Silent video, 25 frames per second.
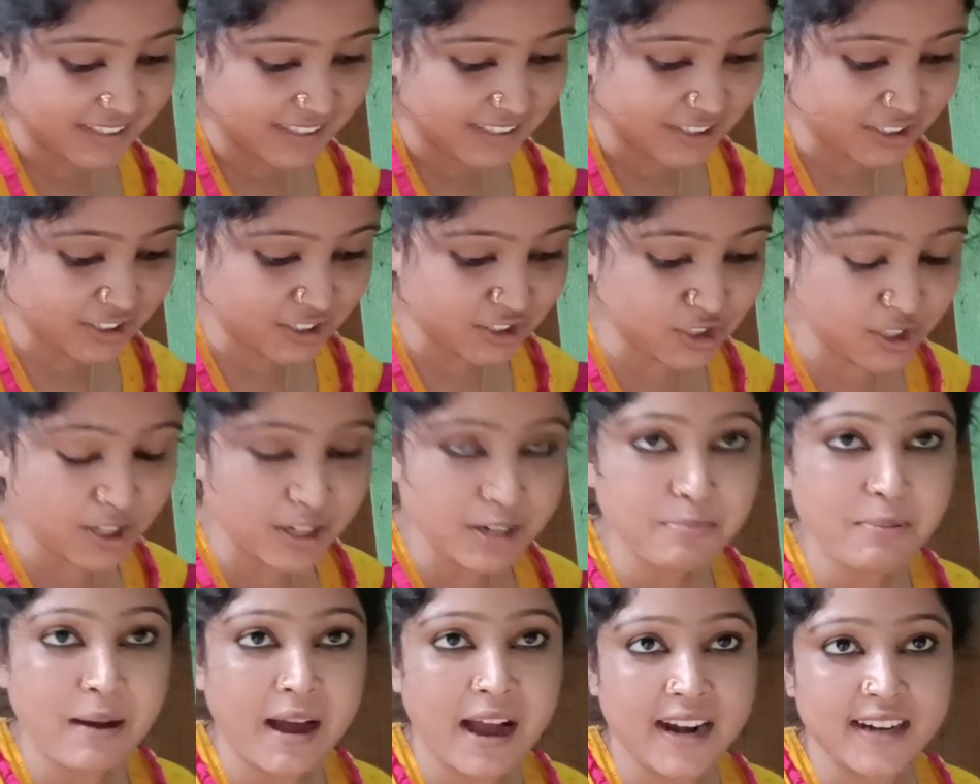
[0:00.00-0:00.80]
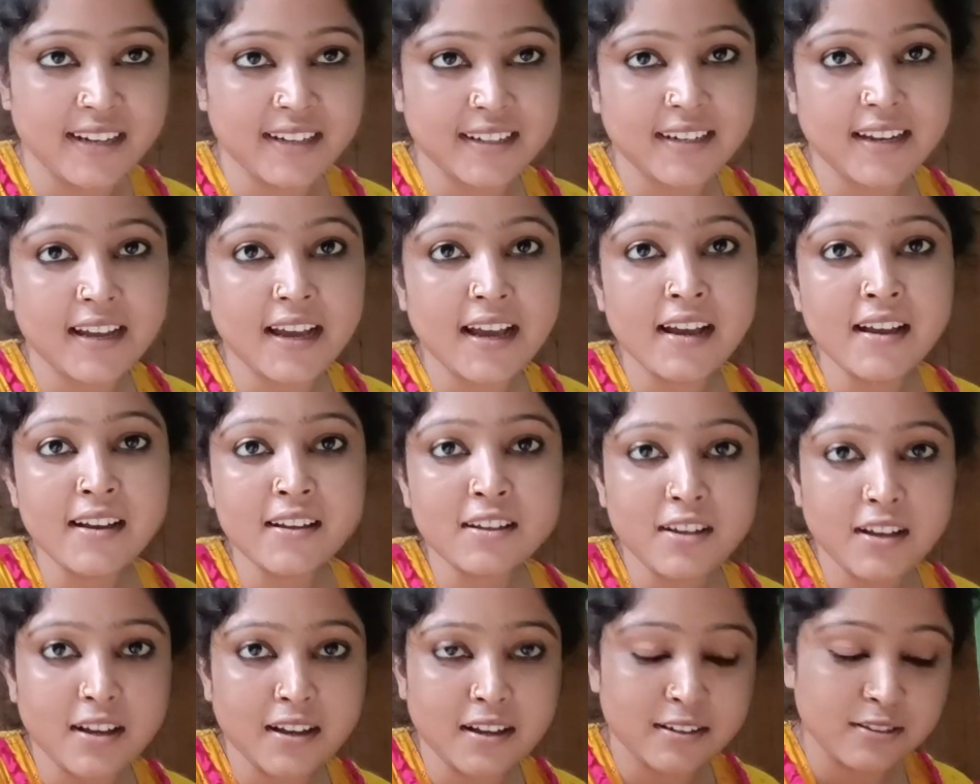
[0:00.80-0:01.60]
তো চলো ভাতটা
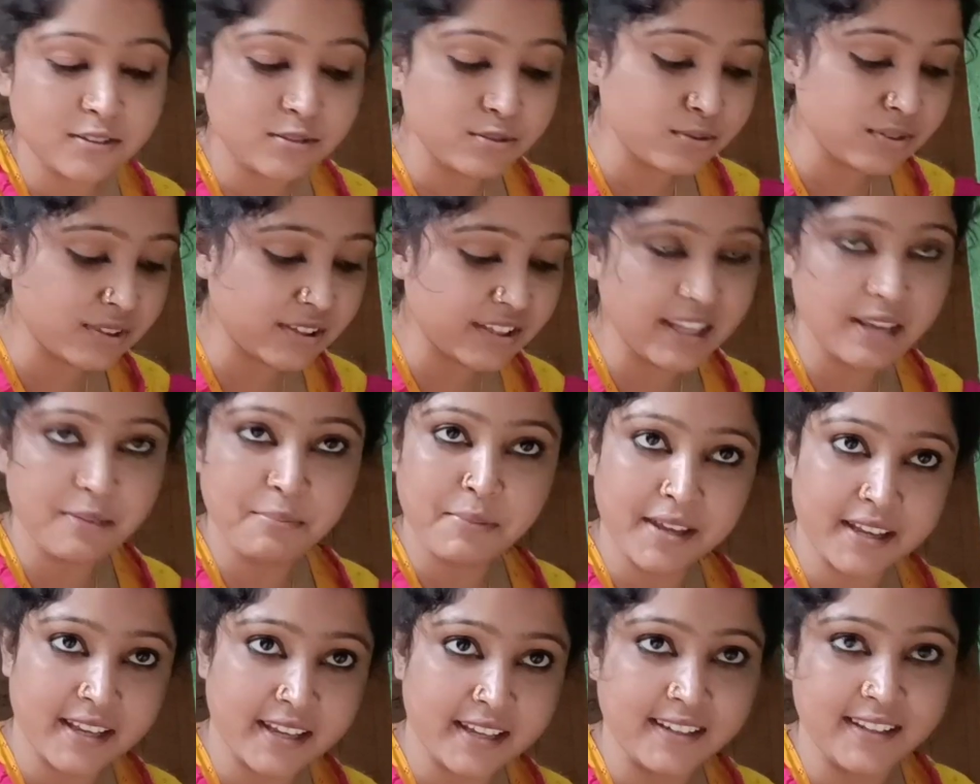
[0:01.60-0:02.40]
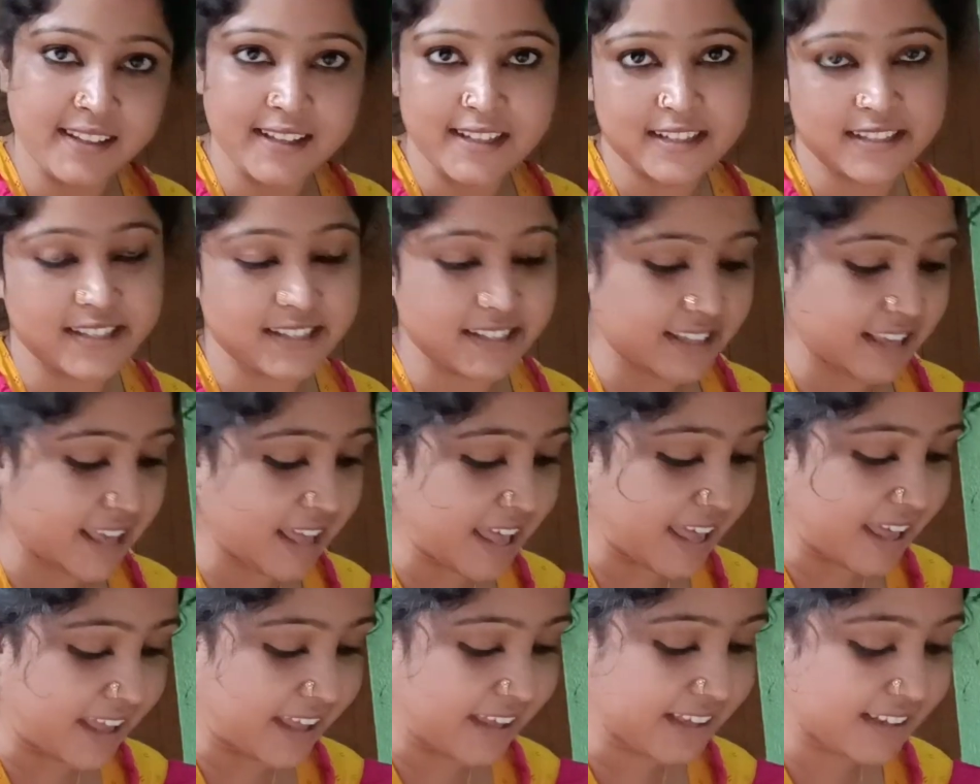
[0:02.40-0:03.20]
নুন দিয়ে মেখে নিয়েছি
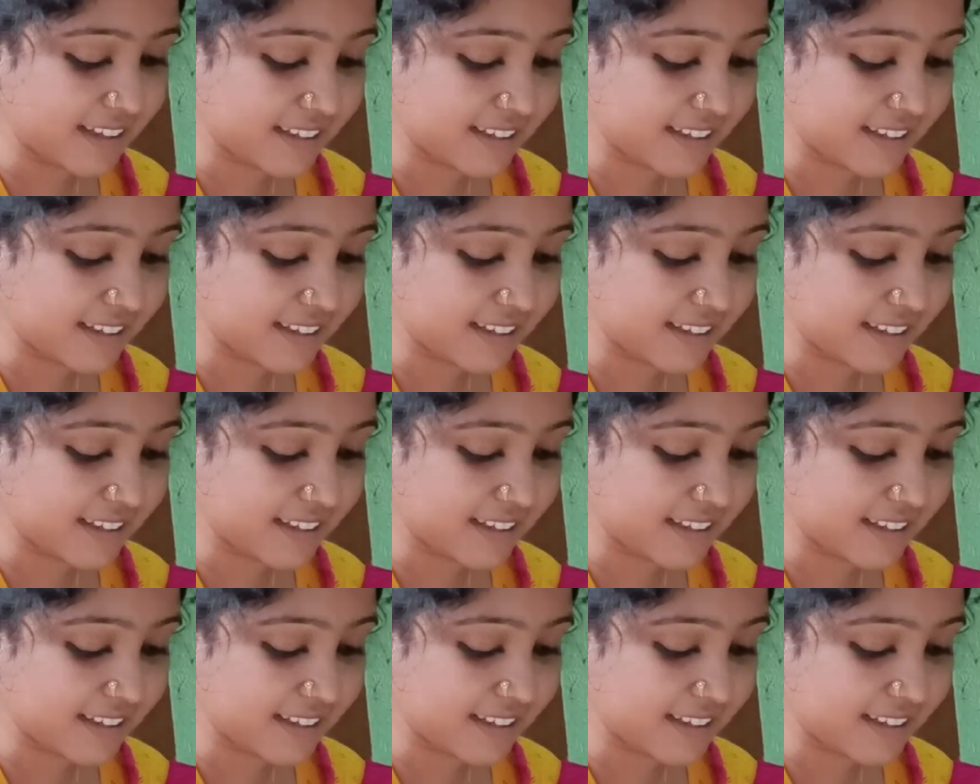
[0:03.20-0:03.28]
হ্যাঁ